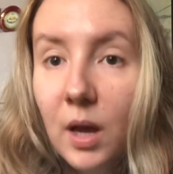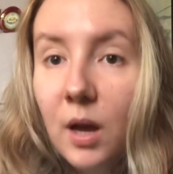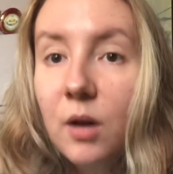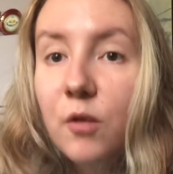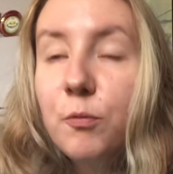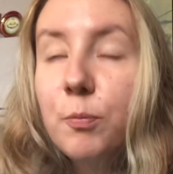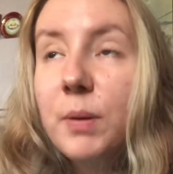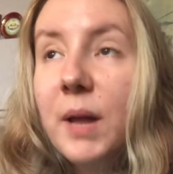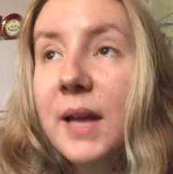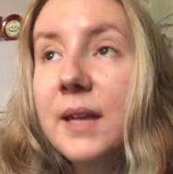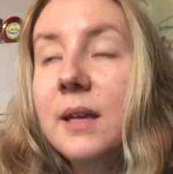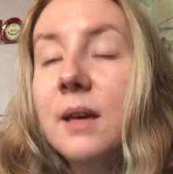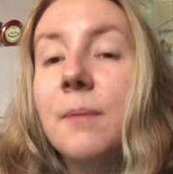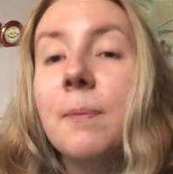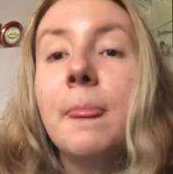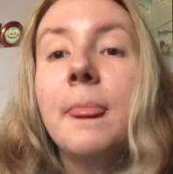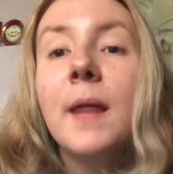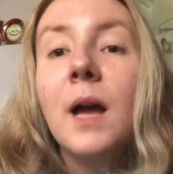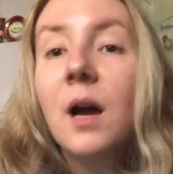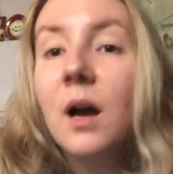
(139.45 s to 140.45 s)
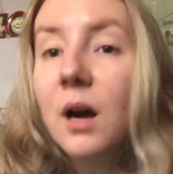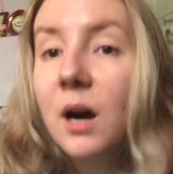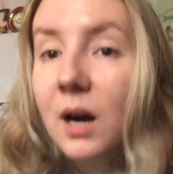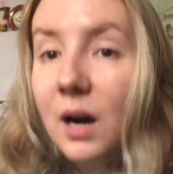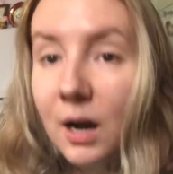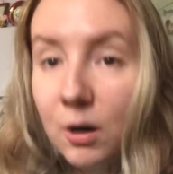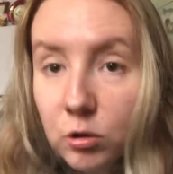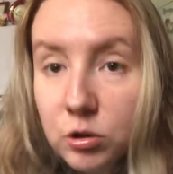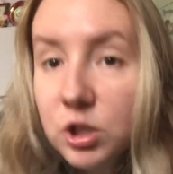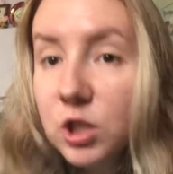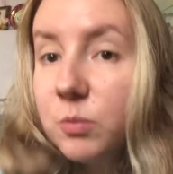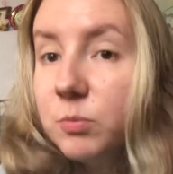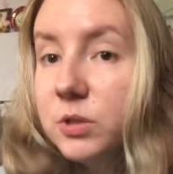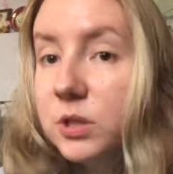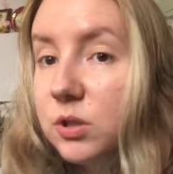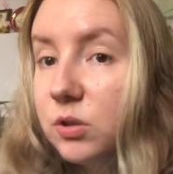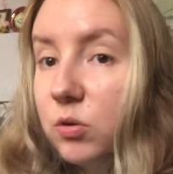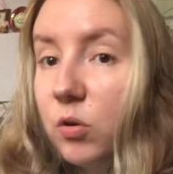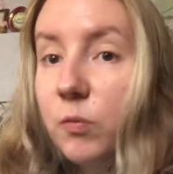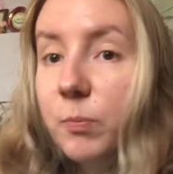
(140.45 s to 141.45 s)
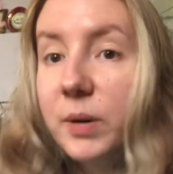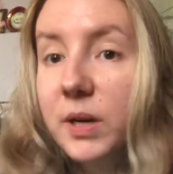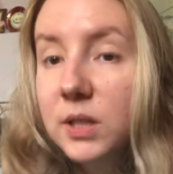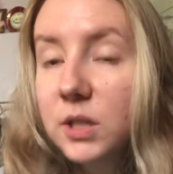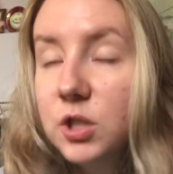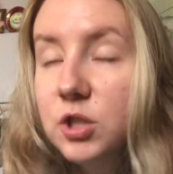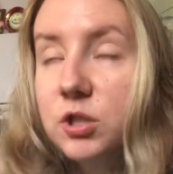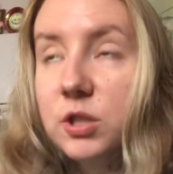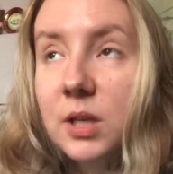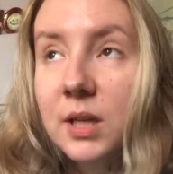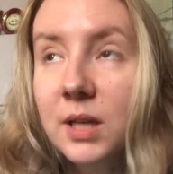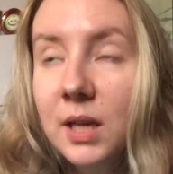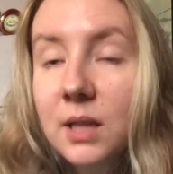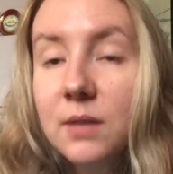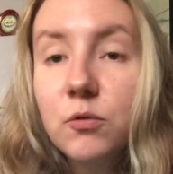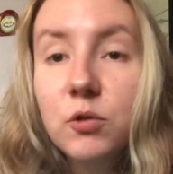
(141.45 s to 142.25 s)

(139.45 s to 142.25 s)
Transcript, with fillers: В плане Хороших мастеров практически нет.